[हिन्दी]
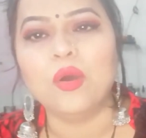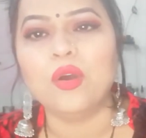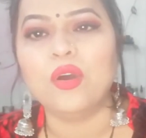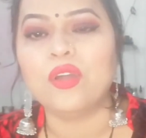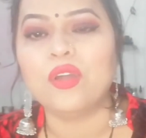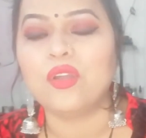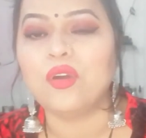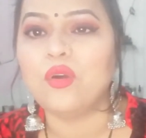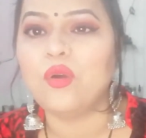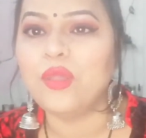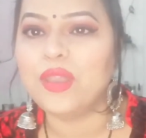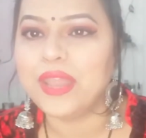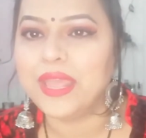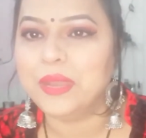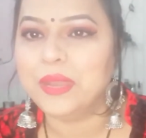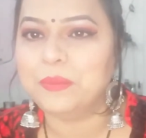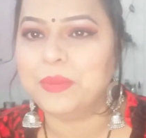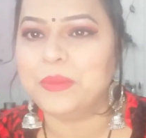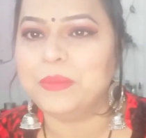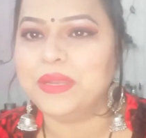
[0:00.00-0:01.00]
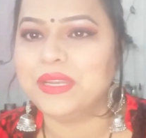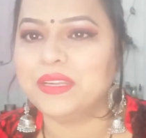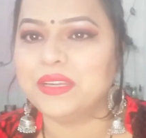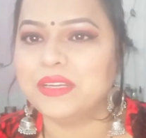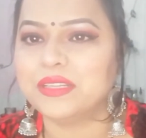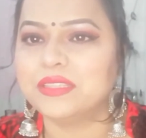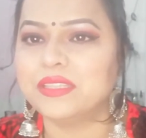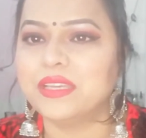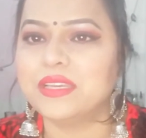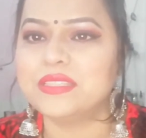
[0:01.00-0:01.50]
और ऑनलाइन पेमेंट
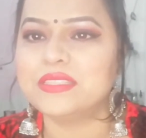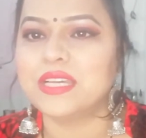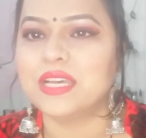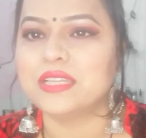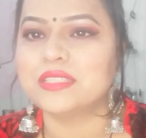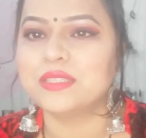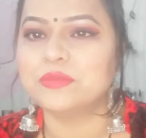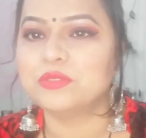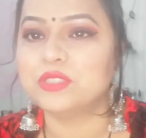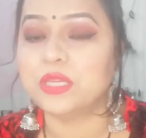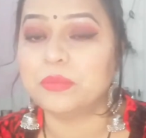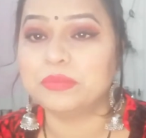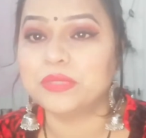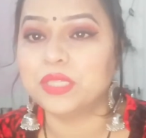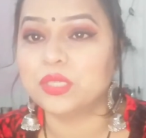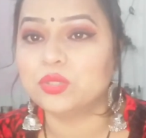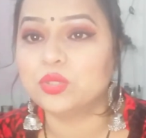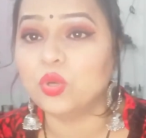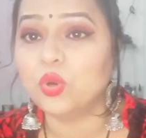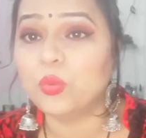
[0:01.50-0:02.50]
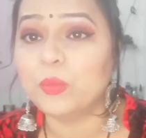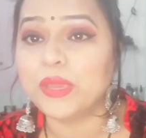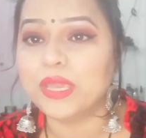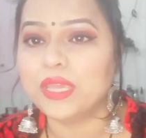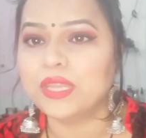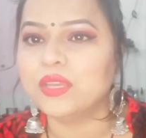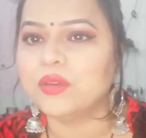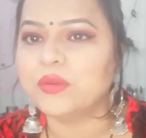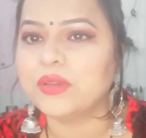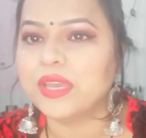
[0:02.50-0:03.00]
कर दी है जहाँ से मुझे अब तक दो
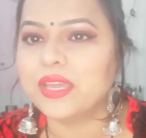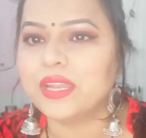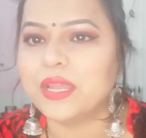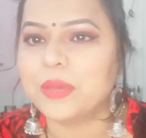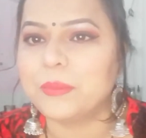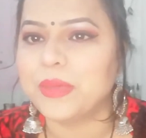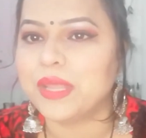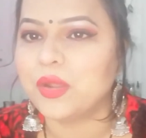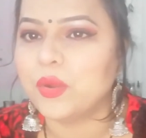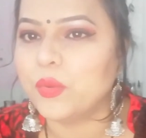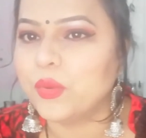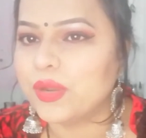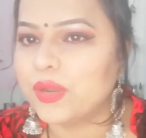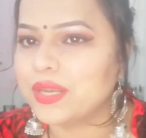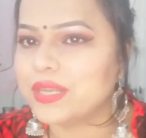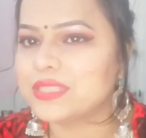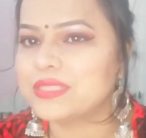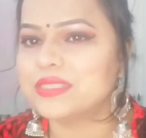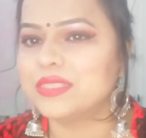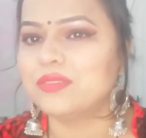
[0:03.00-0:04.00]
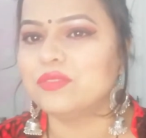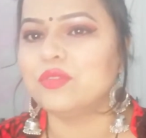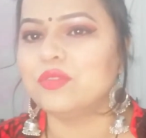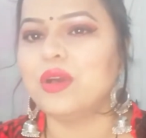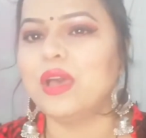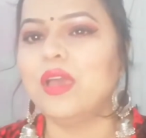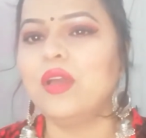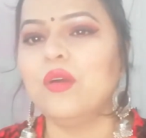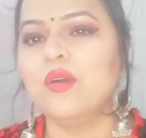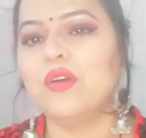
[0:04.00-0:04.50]
महीने हो गए ना मेरा ऑर्डर रिसीव
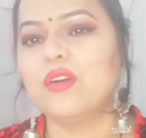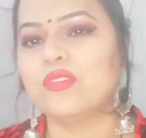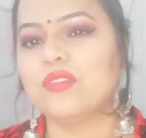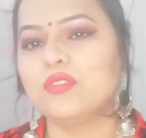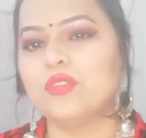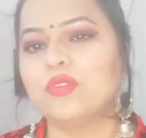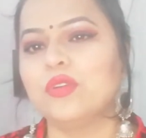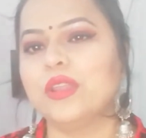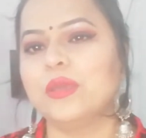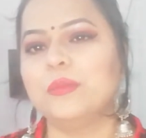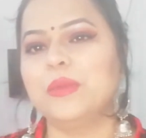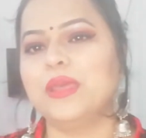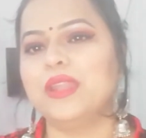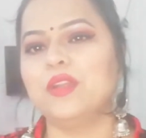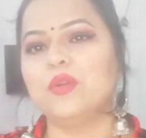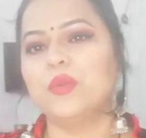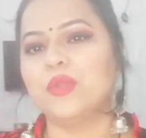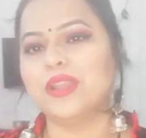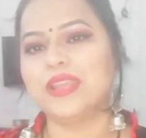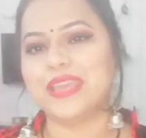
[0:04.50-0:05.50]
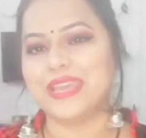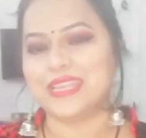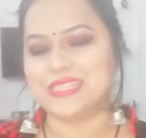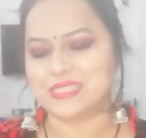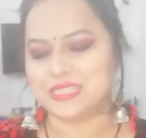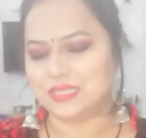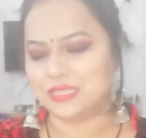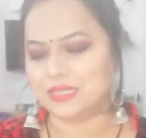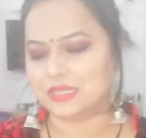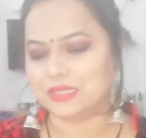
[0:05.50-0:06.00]
हुआ है और उन्होंने मेरा ऑर्डर
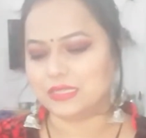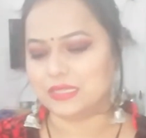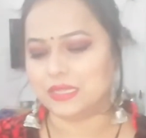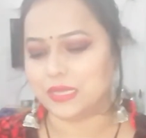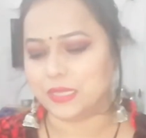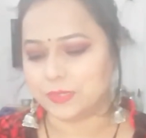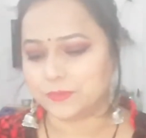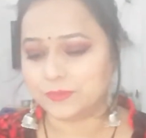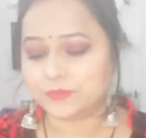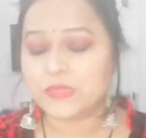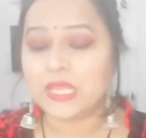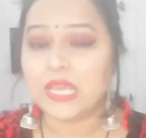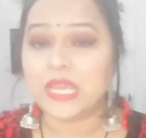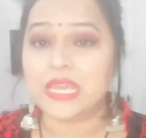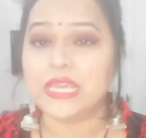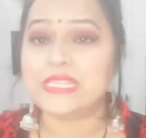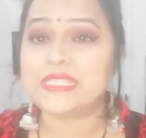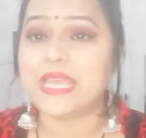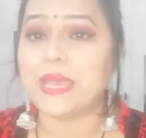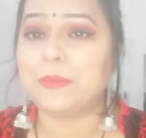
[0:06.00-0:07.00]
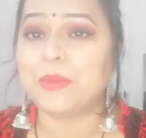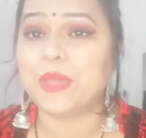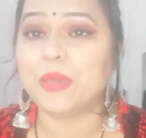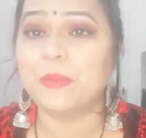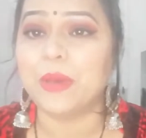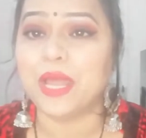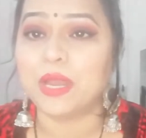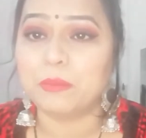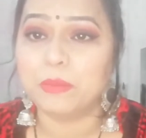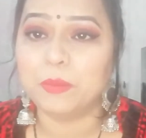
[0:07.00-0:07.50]
कैंसिल कर दिया है इस ऐप के
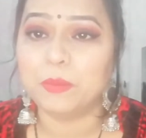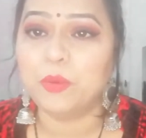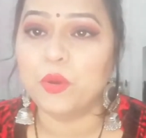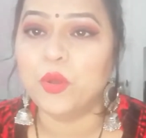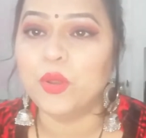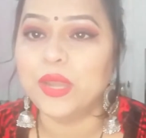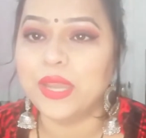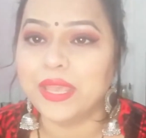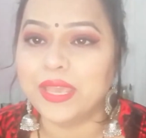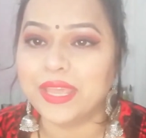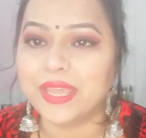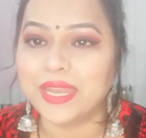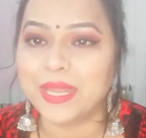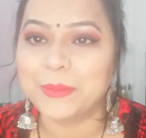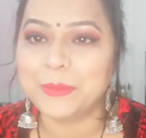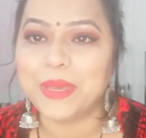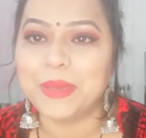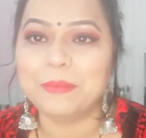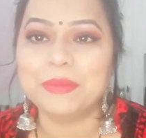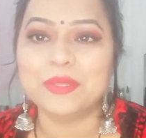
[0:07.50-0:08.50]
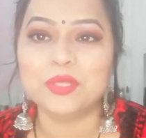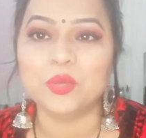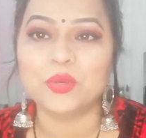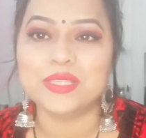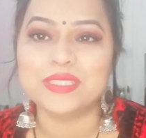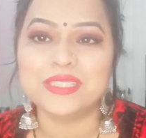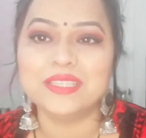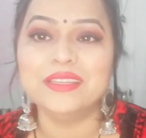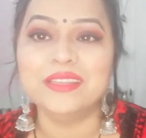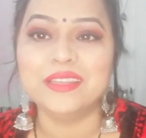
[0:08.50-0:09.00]
बारे में बोलने के लिए मैं अभी
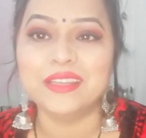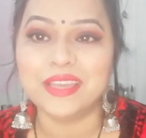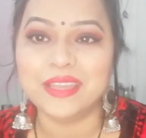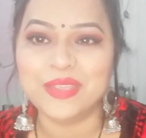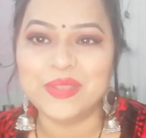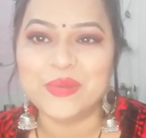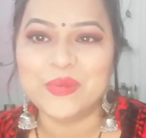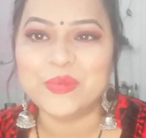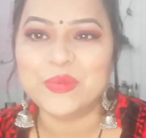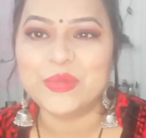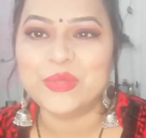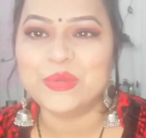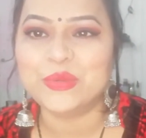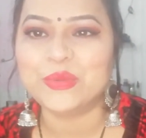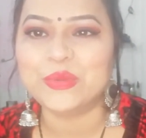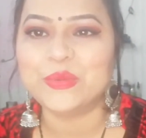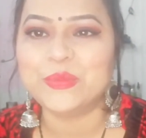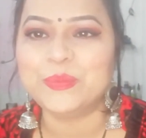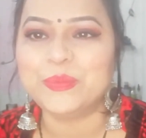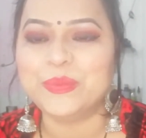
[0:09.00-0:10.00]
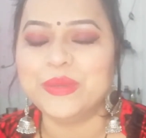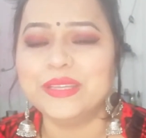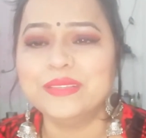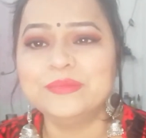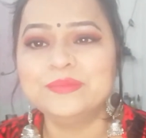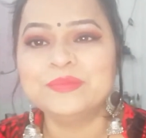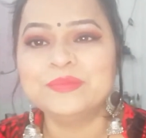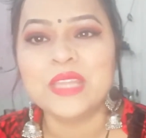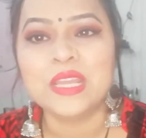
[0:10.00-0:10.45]
थोड़ी सी नई हूँ यूट्यूब पे